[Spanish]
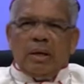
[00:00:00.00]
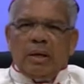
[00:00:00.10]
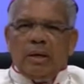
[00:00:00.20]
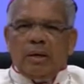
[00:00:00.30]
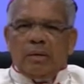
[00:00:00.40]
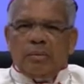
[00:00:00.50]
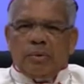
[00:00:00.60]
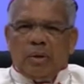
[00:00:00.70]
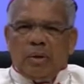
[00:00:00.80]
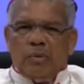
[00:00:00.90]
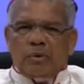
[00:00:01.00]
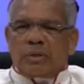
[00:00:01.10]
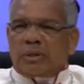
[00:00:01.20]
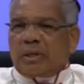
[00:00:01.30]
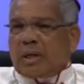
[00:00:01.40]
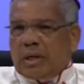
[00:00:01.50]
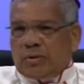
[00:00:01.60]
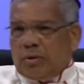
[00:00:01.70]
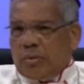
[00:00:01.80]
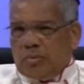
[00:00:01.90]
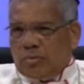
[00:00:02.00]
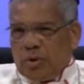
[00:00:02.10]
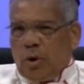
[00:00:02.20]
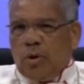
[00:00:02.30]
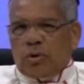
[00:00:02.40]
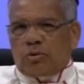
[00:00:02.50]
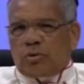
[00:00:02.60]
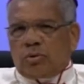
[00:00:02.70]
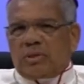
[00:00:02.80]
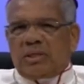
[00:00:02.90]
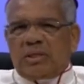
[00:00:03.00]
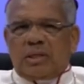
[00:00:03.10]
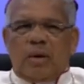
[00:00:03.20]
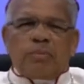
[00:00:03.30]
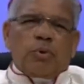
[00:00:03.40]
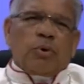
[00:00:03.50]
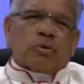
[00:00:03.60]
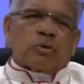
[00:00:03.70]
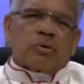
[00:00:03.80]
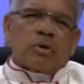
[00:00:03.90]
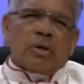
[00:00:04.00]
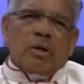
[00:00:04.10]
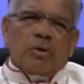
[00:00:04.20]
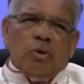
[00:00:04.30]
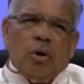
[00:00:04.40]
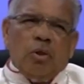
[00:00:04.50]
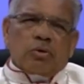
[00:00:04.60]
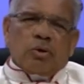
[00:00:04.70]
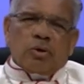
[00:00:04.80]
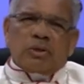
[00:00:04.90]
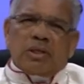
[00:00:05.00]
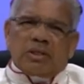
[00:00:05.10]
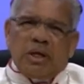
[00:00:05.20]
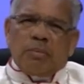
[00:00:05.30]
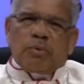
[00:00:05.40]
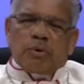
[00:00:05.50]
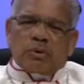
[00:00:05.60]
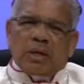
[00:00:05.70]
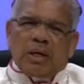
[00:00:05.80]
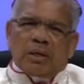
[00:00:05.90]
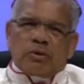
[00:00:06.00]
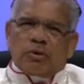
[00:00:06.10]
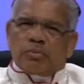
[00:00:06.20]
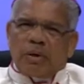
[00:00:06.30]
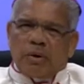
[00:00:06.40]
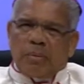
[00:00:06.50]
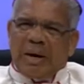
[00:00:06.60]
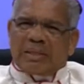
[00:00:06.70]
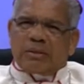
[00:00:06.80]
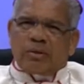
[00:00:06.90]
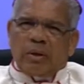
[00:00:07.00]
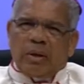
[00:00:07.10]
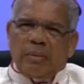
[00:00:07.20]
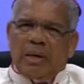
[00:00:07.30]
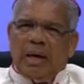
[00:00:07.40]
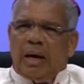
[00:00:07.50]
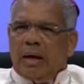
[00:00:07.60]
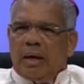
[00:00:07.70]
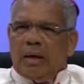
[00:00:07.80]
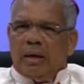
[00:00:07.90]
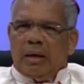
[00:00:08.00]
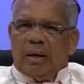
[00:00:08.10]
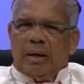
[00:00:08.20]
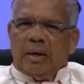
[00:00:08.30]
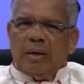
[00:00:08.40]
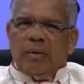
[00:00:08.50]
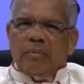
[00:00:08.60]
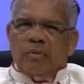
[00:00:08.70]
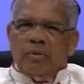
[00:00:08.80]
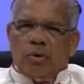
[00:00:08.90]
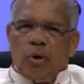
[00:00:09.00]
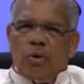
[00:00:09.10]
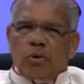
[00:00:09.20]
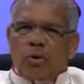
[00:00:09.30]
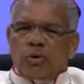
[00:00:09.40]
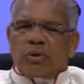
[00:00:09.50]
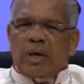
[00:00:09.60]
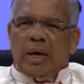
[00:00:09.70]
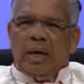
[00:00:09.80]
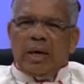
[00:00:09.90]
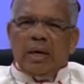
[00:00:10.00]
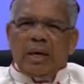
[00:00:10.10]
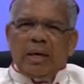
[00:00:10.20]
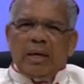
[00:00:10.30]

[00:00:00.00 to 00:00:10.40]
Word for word: eh, podemos decir que son todos sus discípulos, todos los discípulos de Jesús, pero más todavía, eh, todos los que,